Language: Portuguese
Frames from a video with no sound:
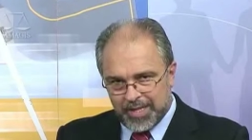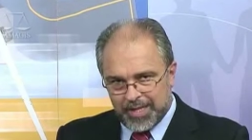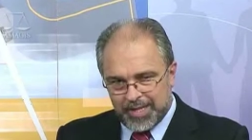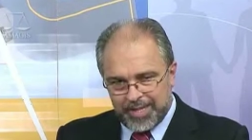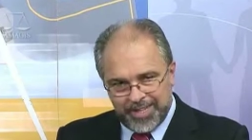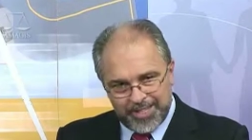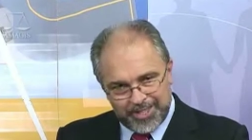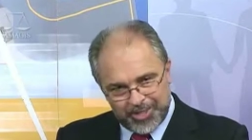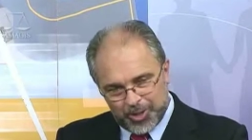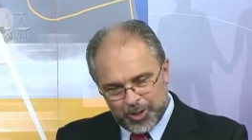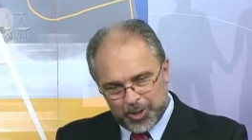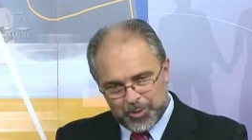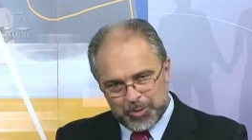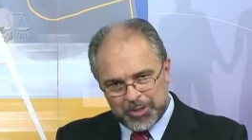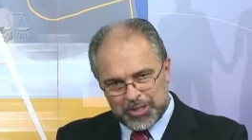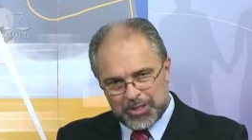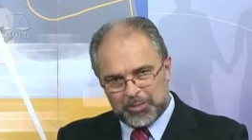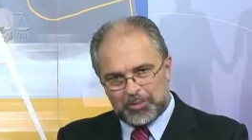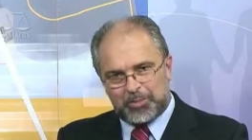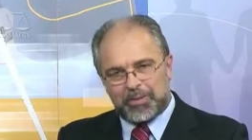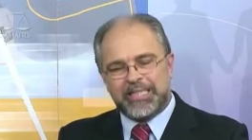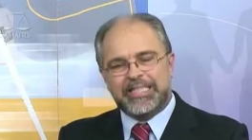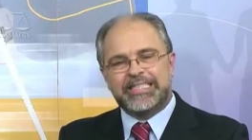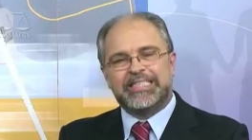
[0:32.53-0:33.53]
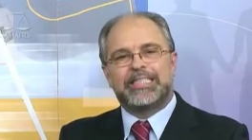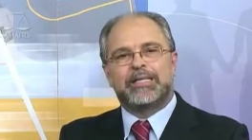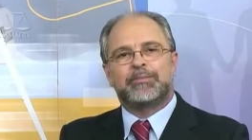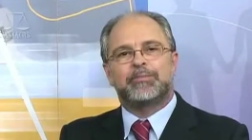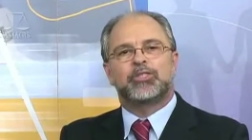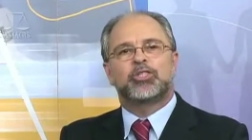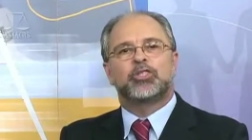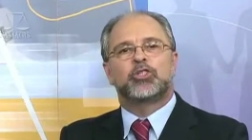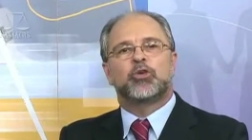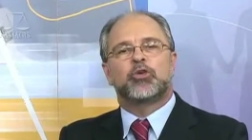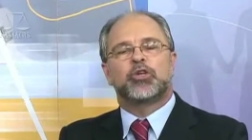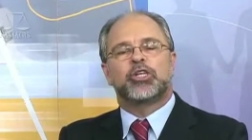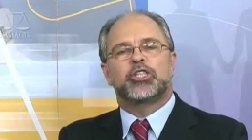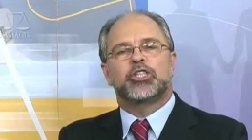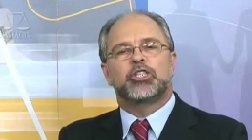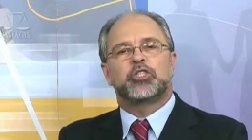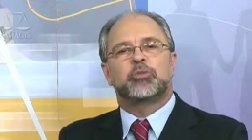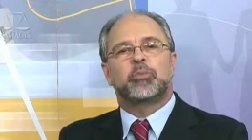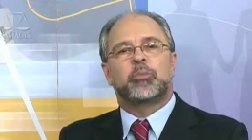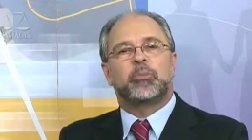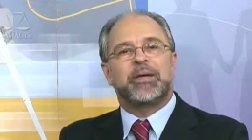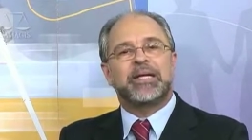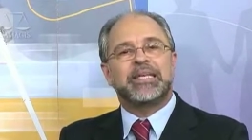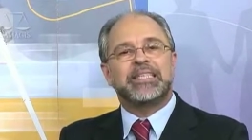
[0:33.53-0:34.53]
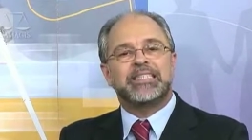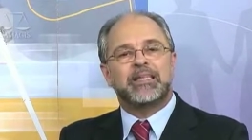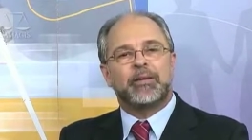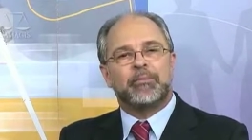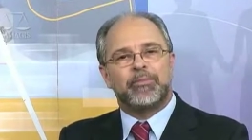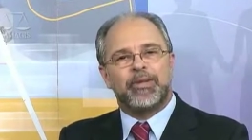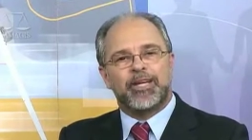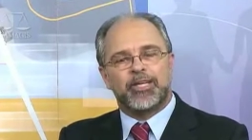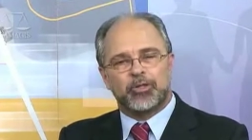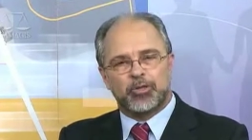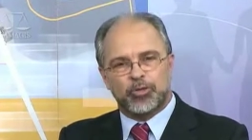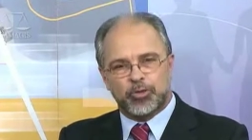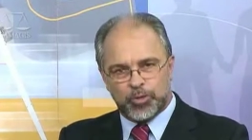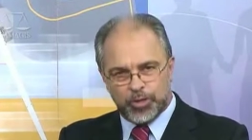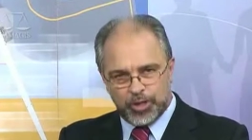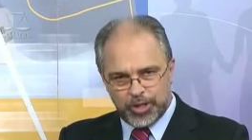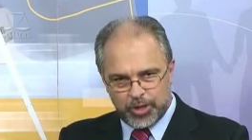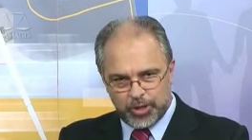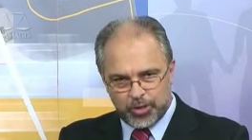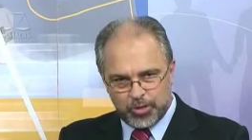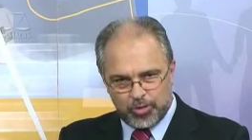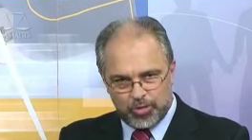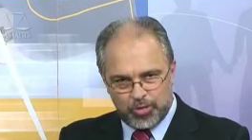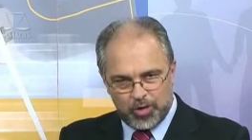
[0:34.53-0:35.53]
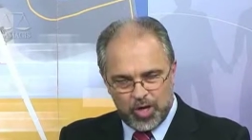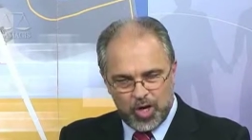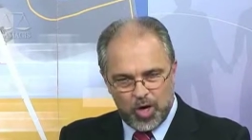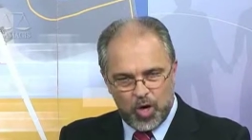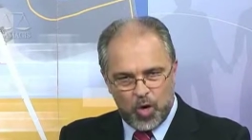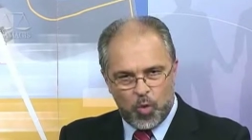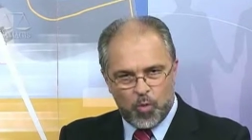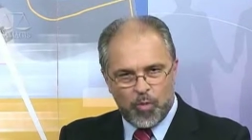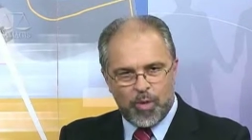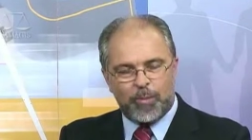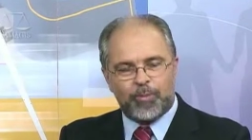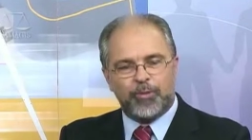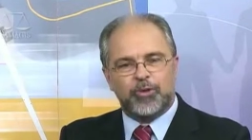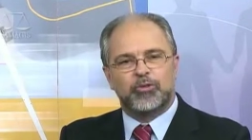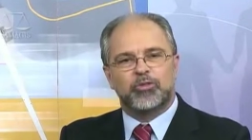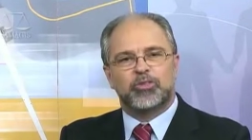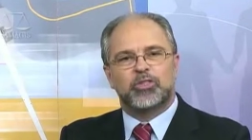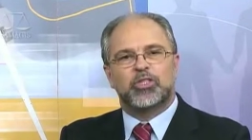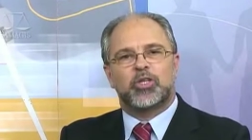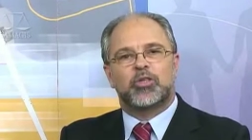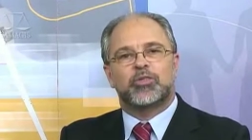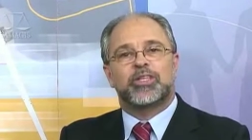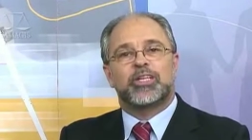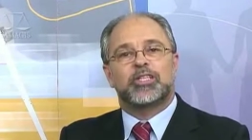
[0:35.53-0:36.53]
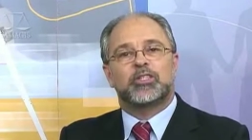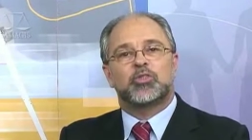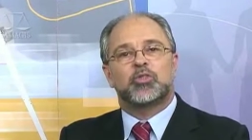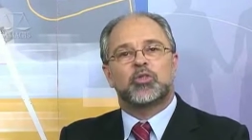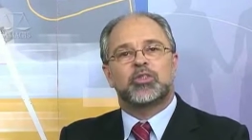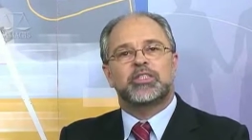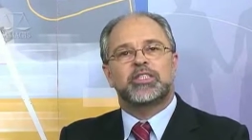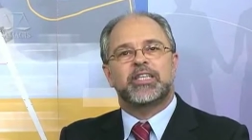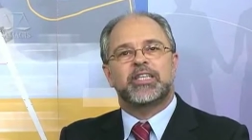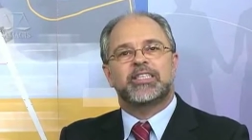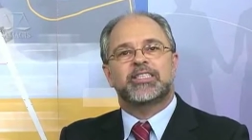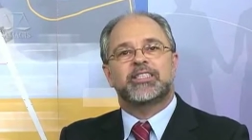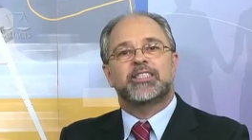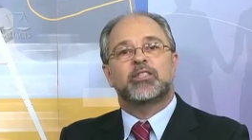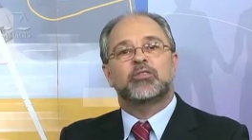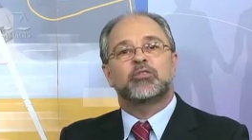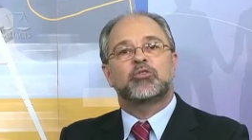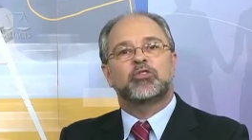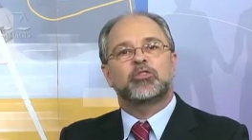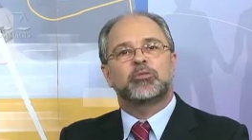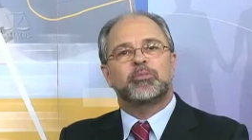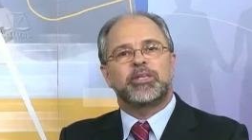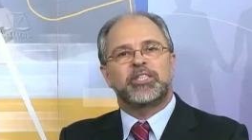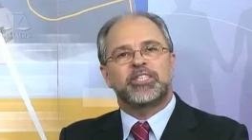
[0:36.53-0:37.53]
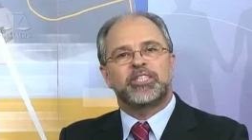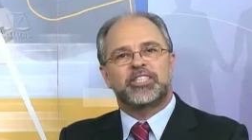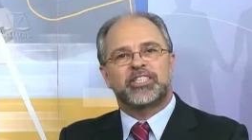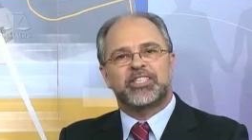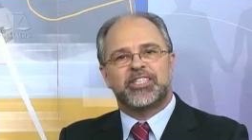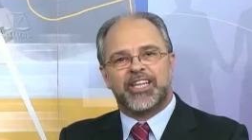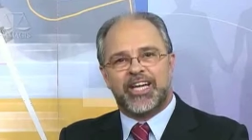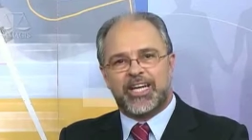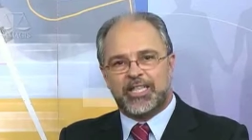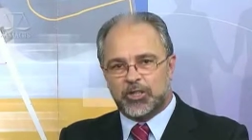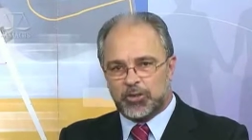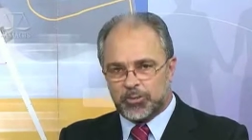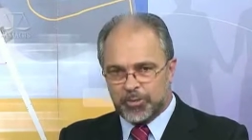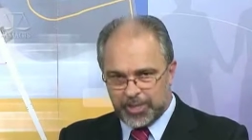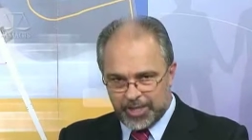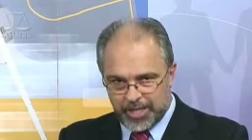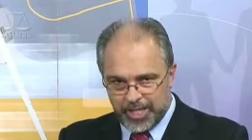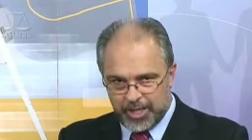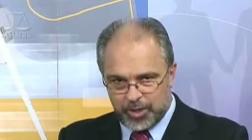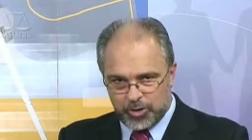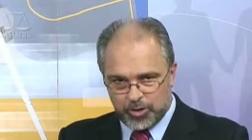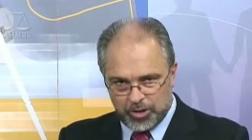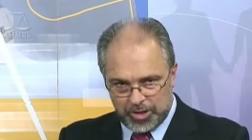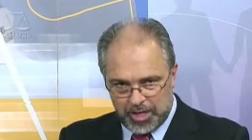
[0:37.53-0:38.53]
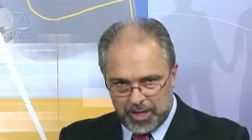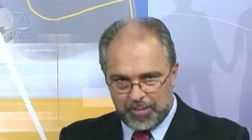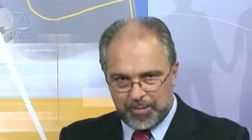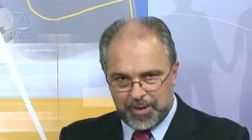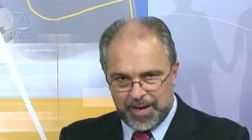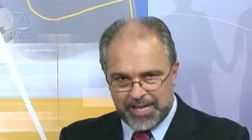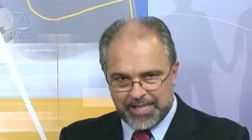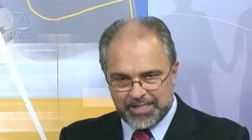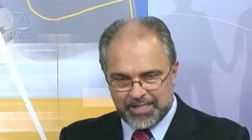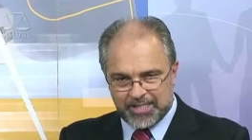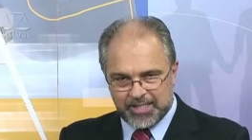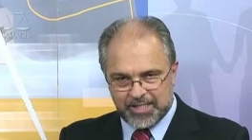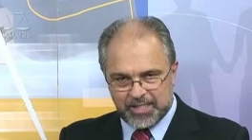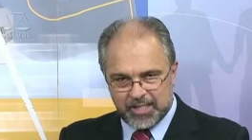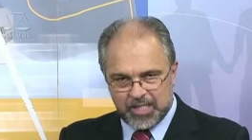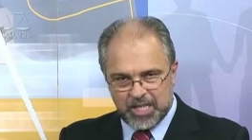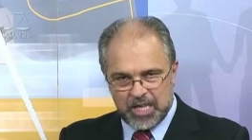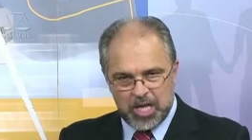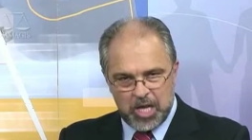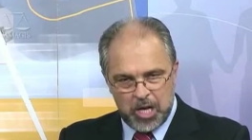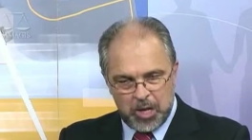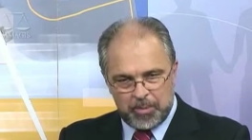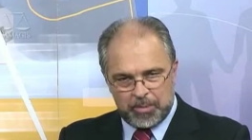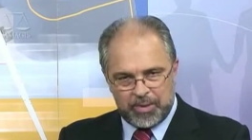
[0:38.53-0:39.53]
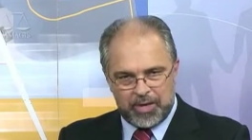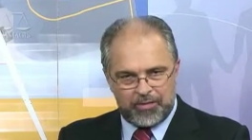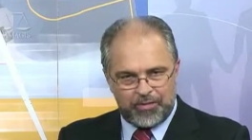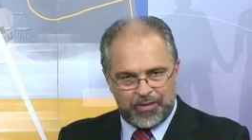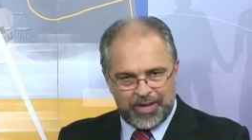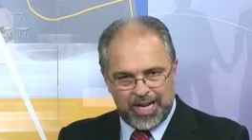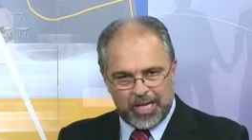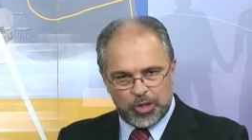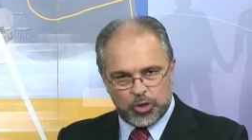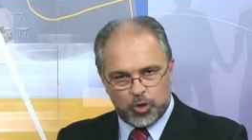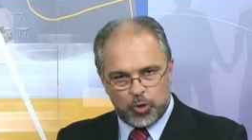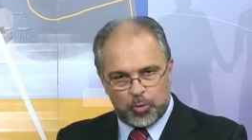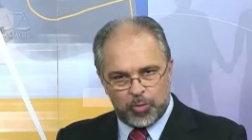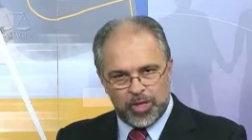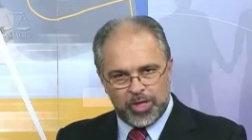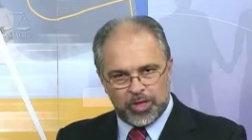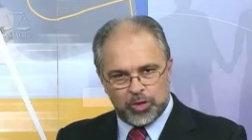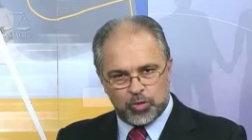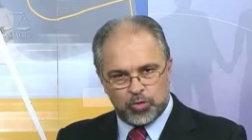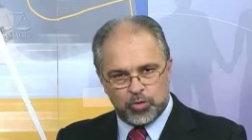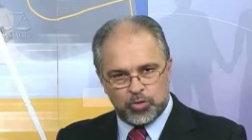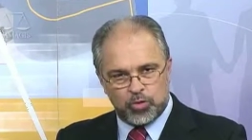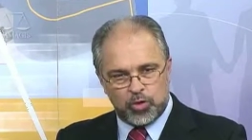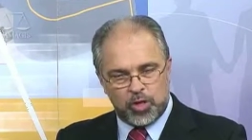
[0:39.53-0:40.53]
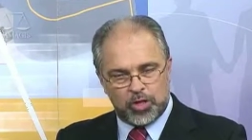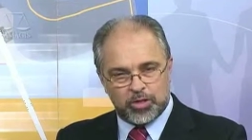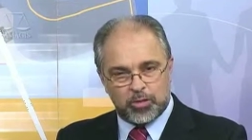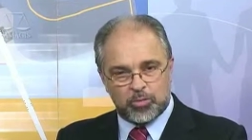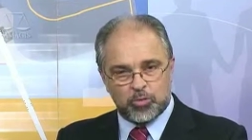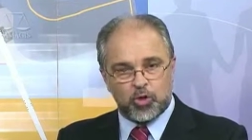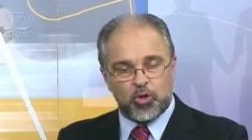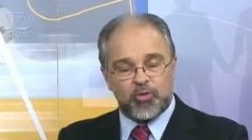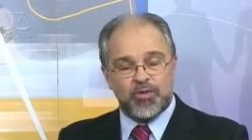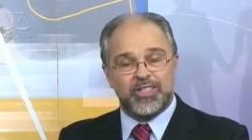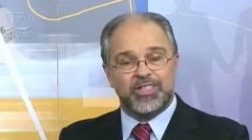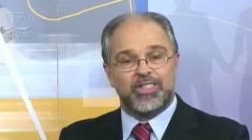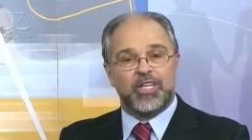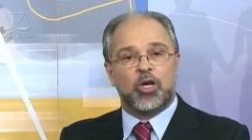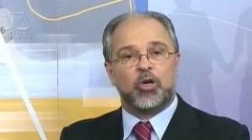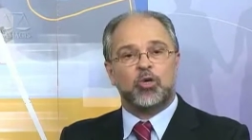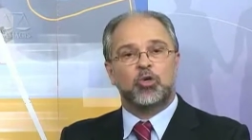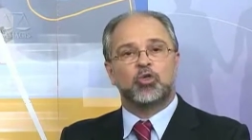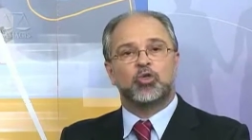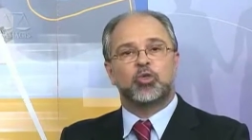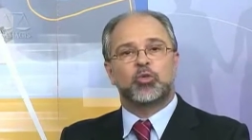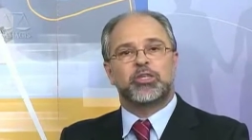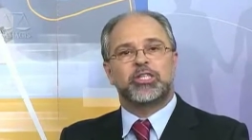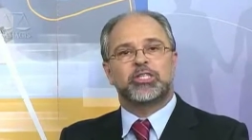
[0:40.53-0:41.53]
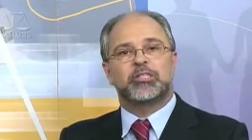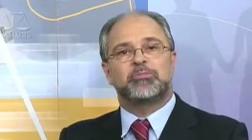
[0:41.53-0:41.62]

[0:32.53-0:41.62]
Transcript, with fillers: Esses são os principais temas de hoje do Pensamento Jurídico, uma produção da Associação dos Magistrados Mineiros, a AMAGES. Para falar sobre o assunto, nós vamos conversar com o juiz